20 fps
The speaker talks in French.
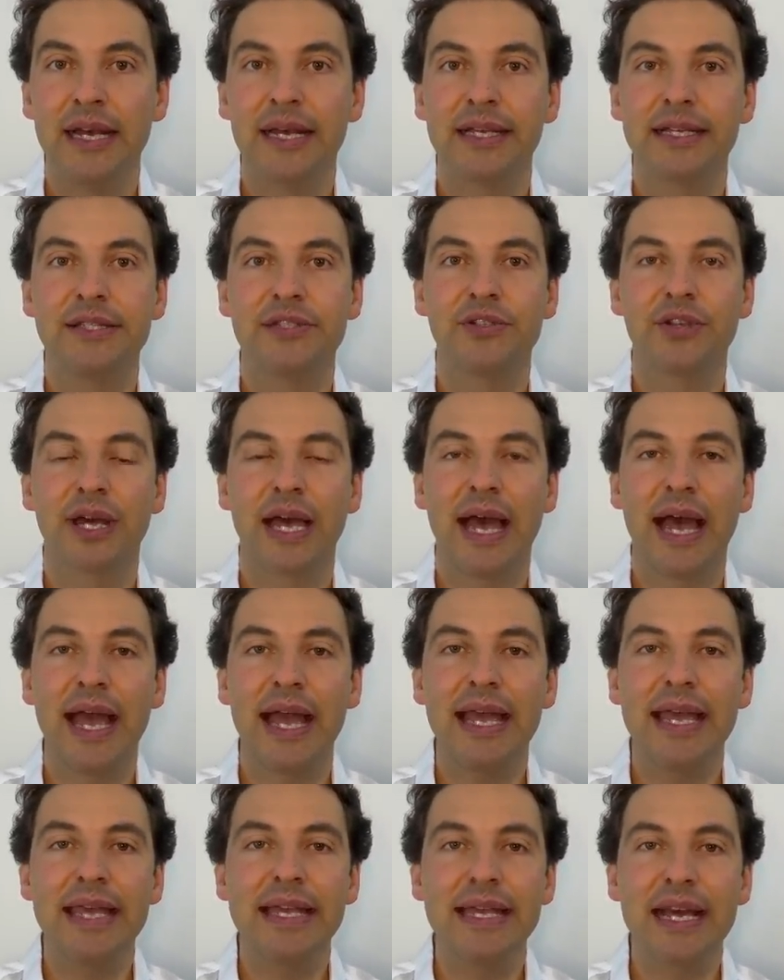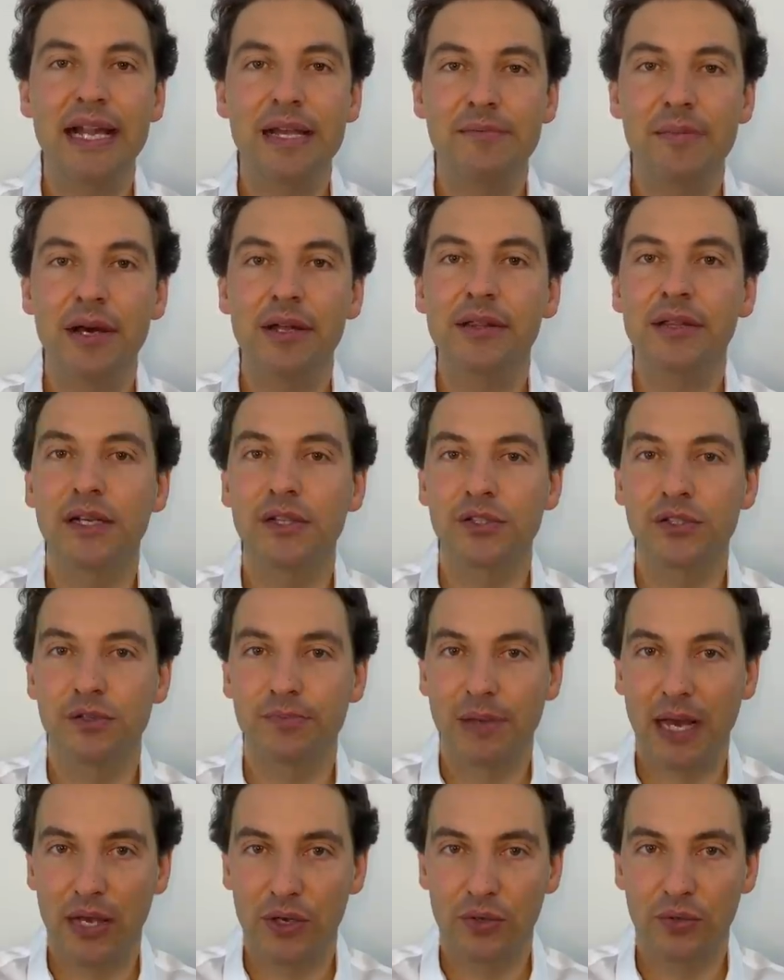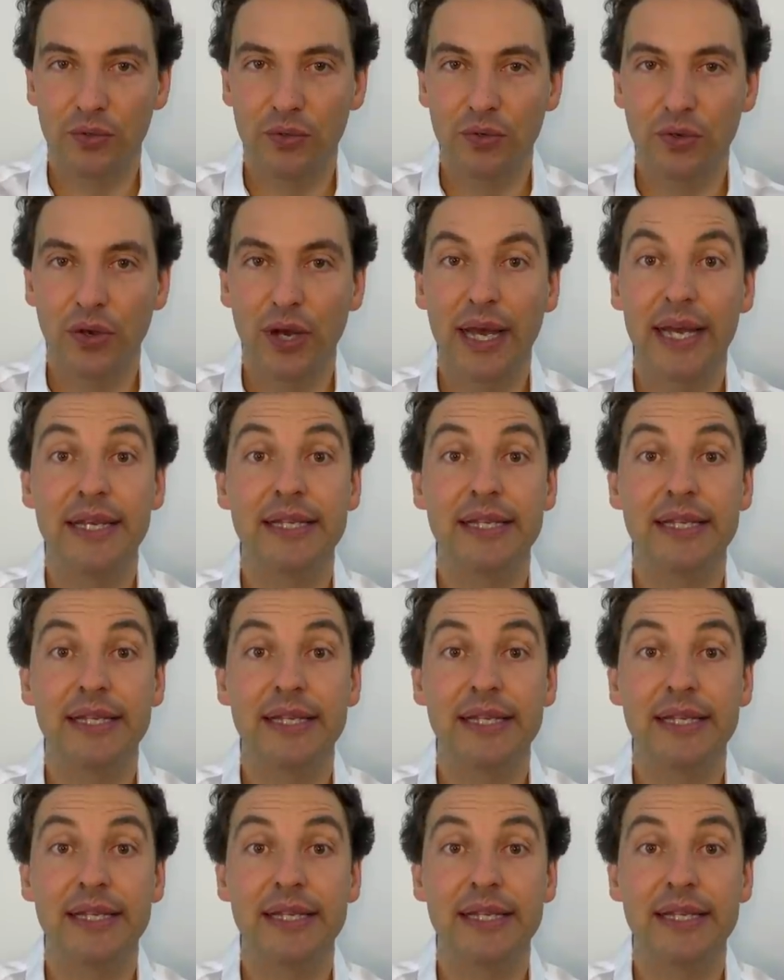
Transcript: qui sera également dans ce parcours.